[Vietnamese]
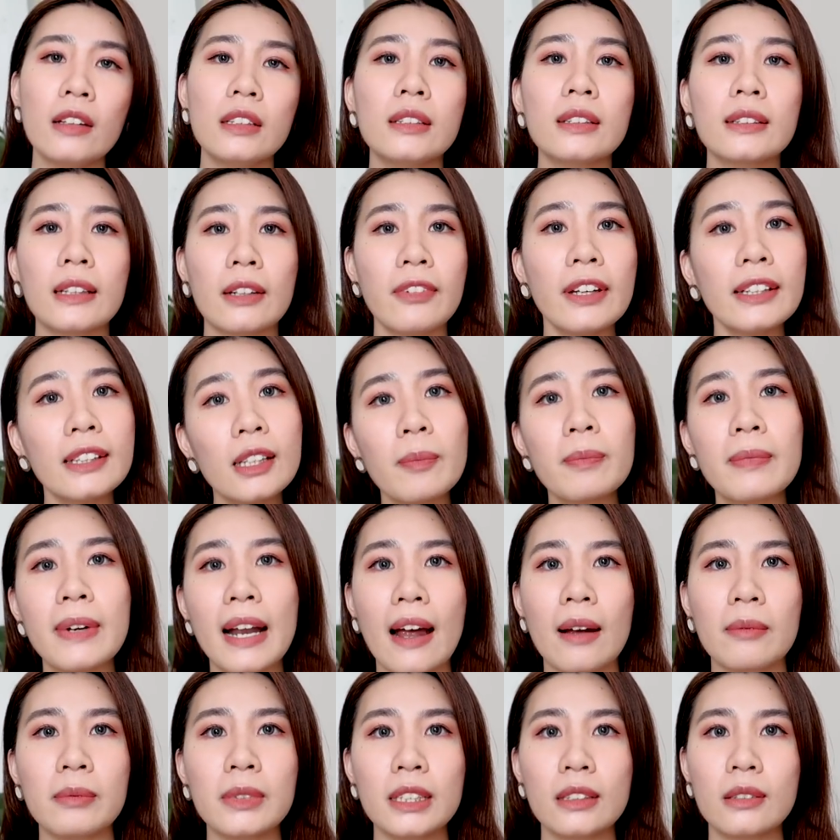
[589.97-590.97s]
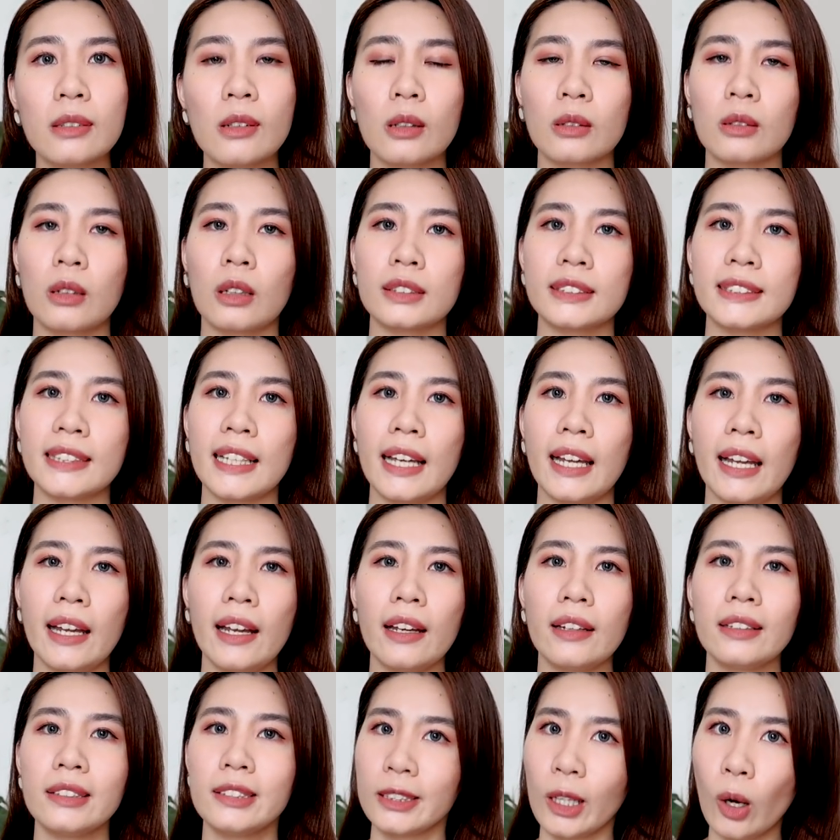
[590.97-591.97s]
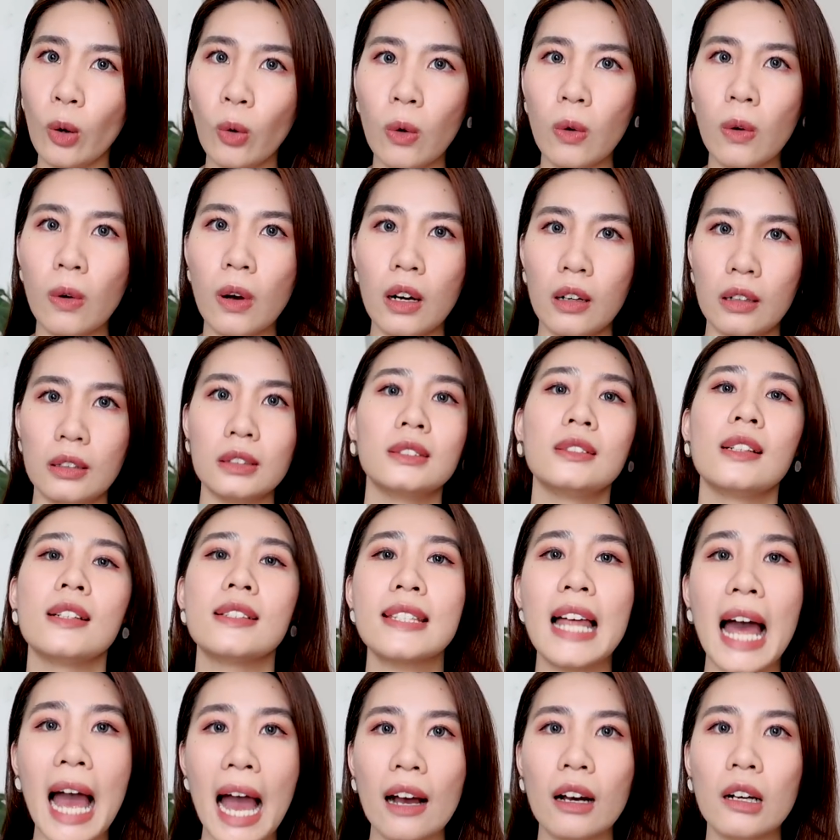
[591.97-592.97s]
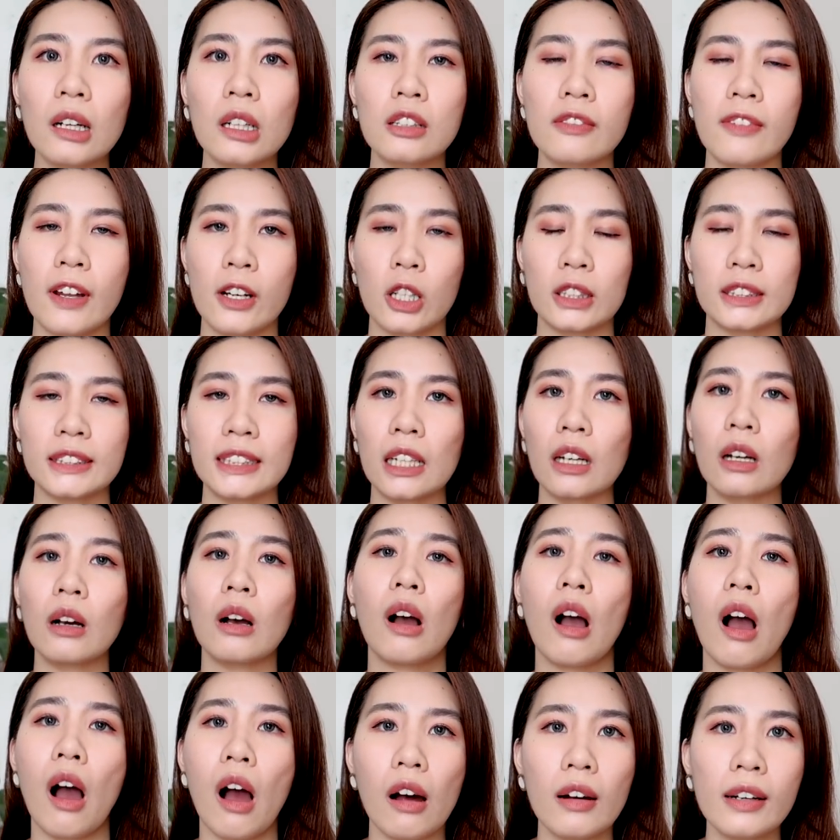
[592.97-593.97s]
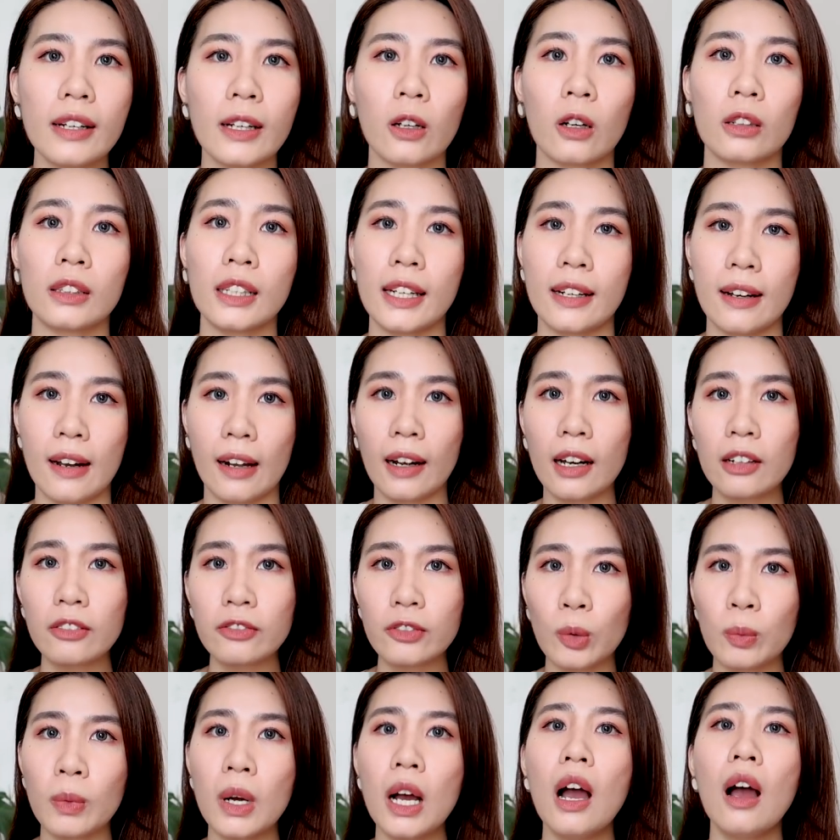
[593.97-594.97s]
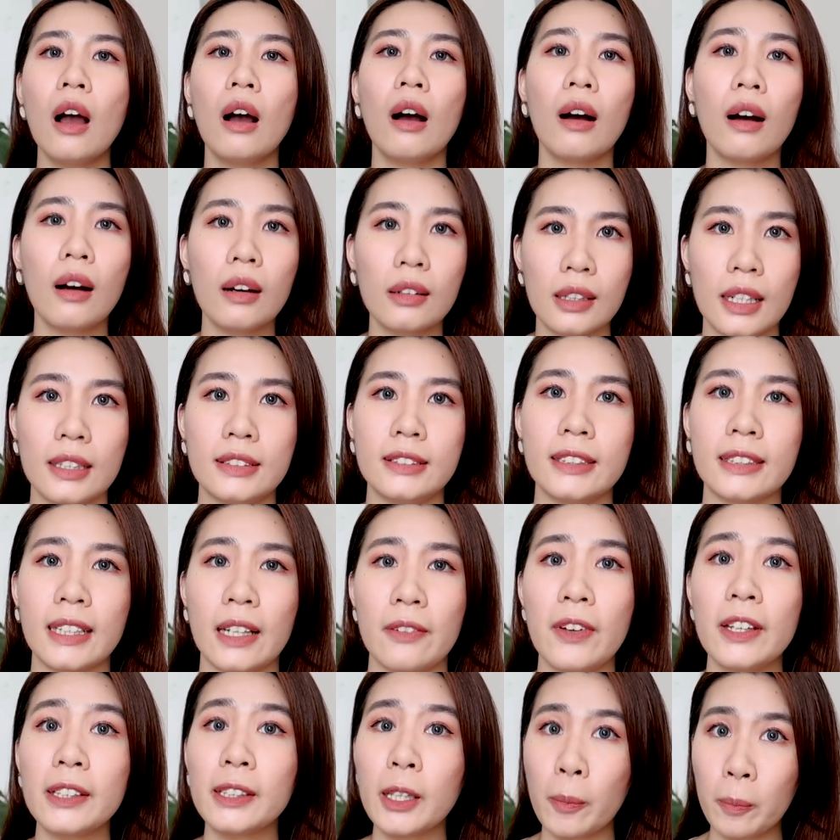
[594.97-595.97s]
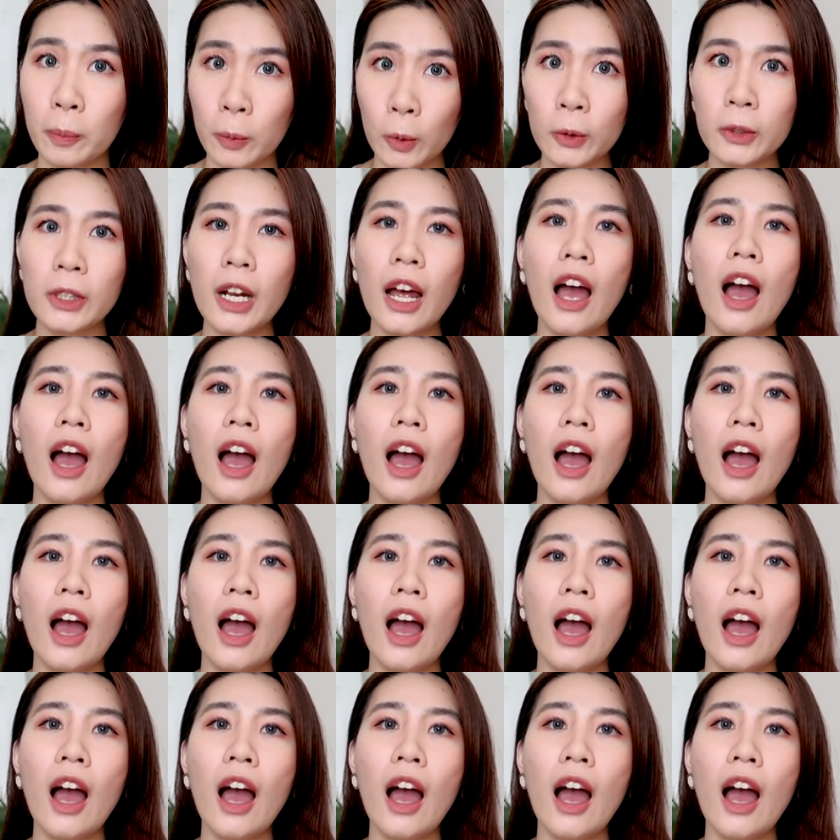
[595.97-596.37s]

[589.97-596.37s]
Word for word: nhưng cái vết thâm nám thì thường nó sẽ sâu ở dưới da hơn và nó sẽ khó để có thể là khắc phục hơn là những cái vết thâm mụn.